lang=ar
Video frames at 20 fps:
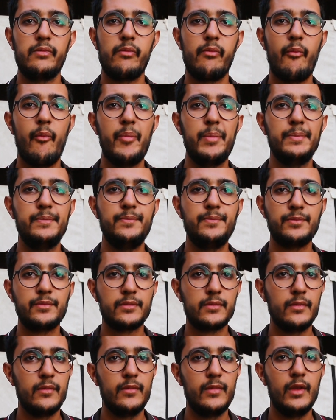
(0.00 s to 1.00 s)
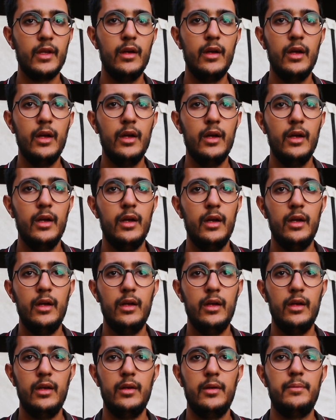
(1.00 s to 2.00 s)
خبر الوفاه ديالو انت
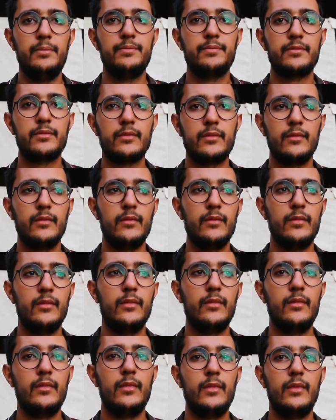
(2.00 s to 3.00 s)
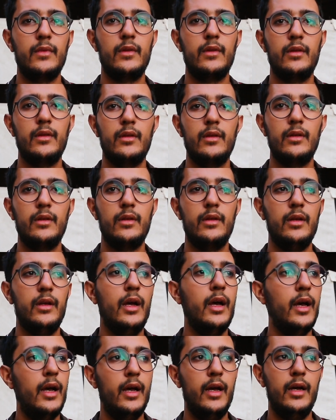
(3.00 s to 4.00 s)
هضرت لنا شويه استرجعتي الذكريات
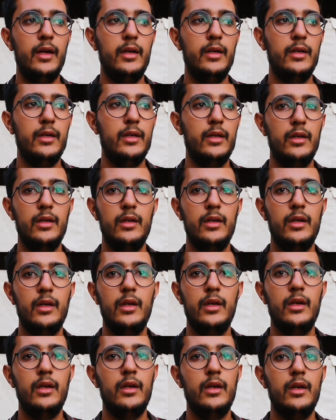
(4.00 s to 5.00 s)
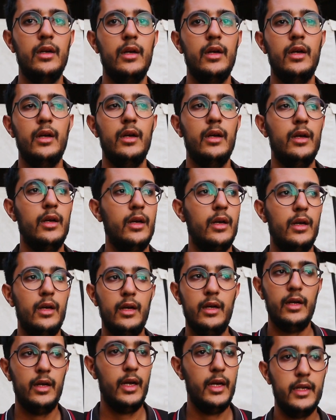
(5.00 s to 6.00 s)
اه خبر الوفاه كيفاش
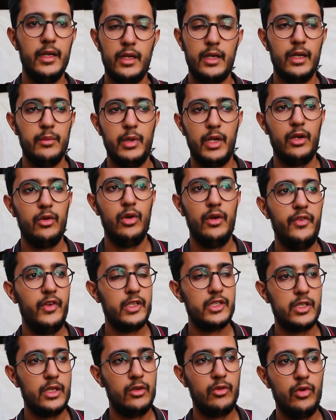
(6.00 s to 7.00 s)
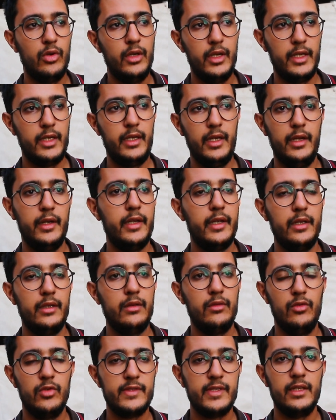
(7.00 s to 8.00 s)
انا خبر الوفاه شنقول لك يعني
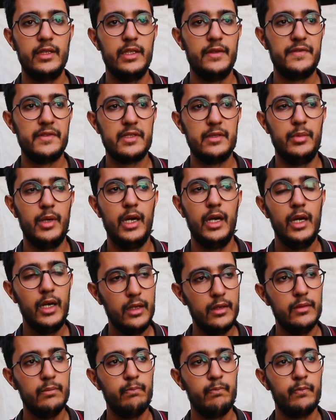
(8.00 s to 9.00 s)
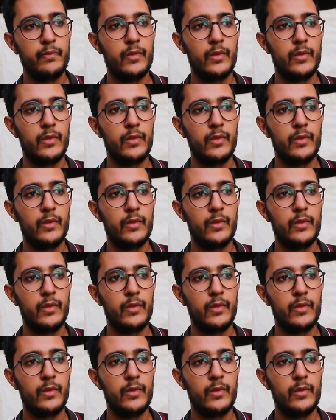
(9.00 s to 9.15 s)
وصلني في الصباح